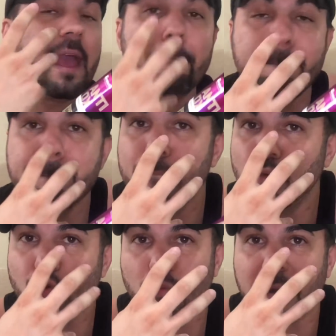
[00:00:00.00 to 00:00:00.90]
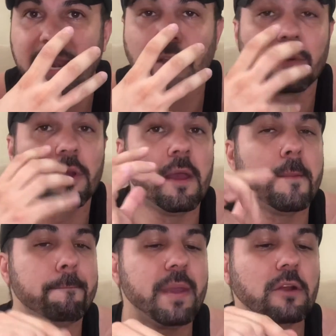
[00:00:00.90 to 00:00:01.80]
É muito barato,
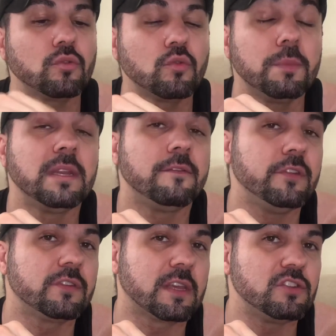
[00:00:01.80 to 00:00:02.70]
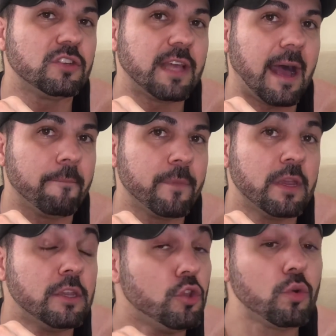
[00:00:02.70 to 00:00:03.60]
perto do benefício que ele te dá.
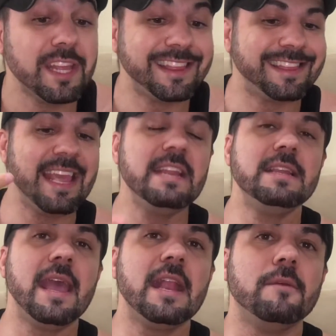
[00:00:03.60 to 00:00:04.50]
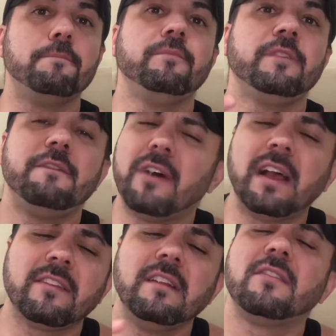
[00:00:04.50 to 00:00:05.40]
E o que tem nele que
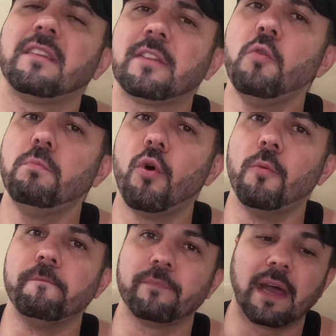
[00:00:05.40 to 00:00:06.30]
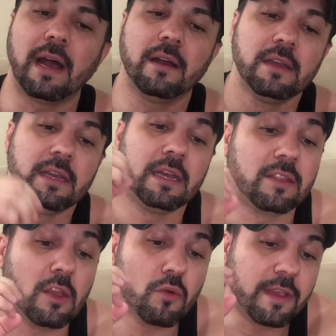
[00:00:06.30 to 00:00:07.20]
faz ele ser tão bom, tá? E
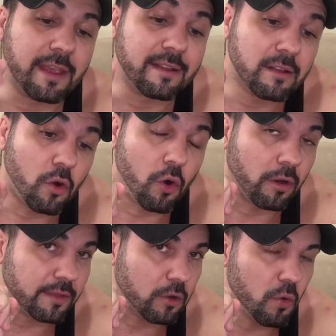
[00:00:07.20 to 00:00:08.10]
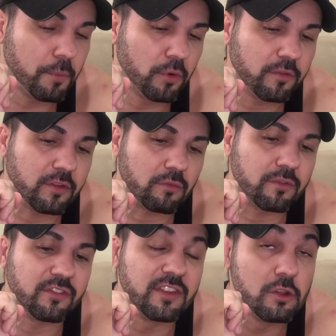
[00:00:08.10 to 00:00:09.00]
tem o que? Ó, na composição
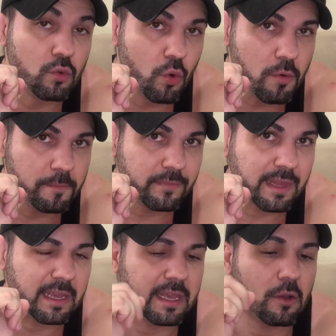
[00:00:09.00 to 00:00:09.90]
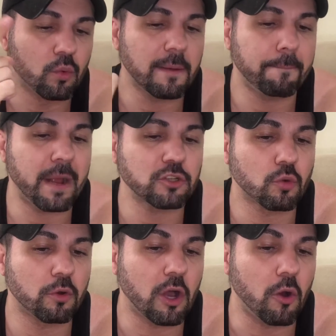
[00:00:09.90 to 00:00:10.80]
zinco, né, que regula a parte
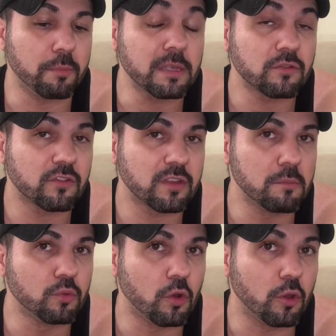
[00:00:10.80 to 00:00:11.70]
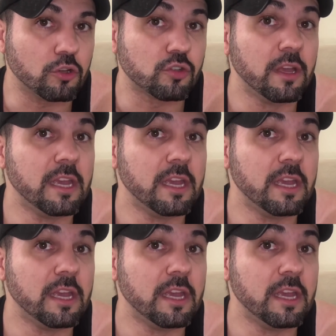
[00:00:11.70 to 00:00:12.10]
hormonal, aumenta o sistema imunológico